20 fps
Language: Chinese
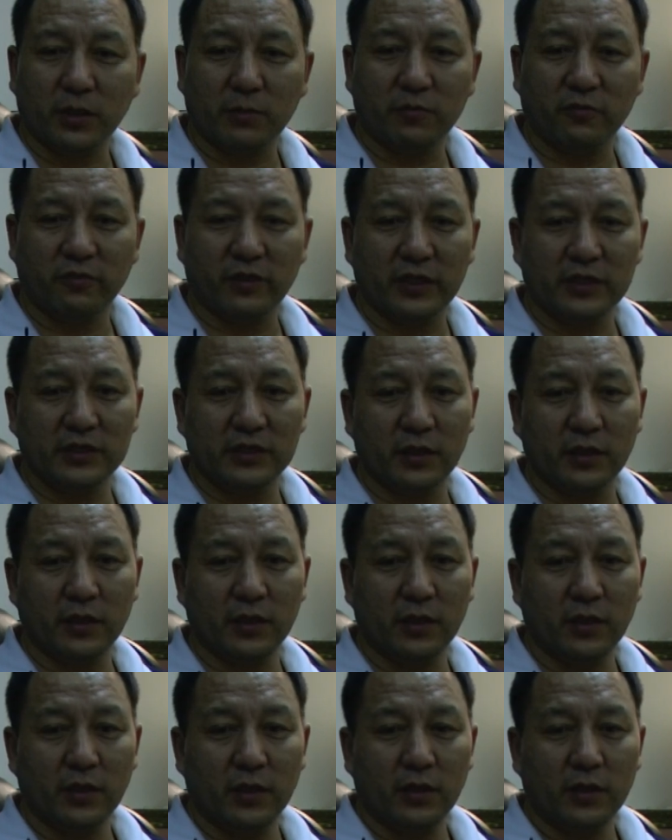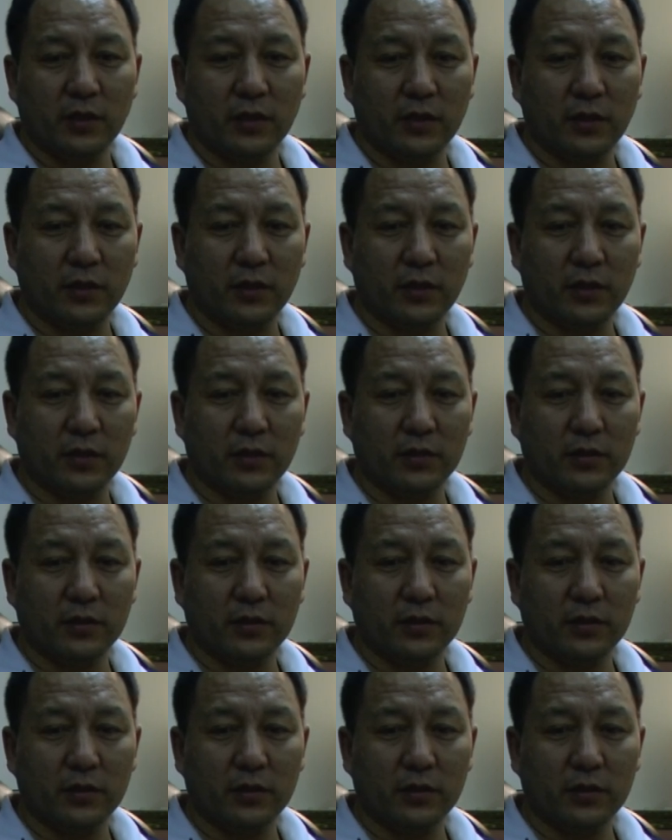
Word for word: 他们发现，呃，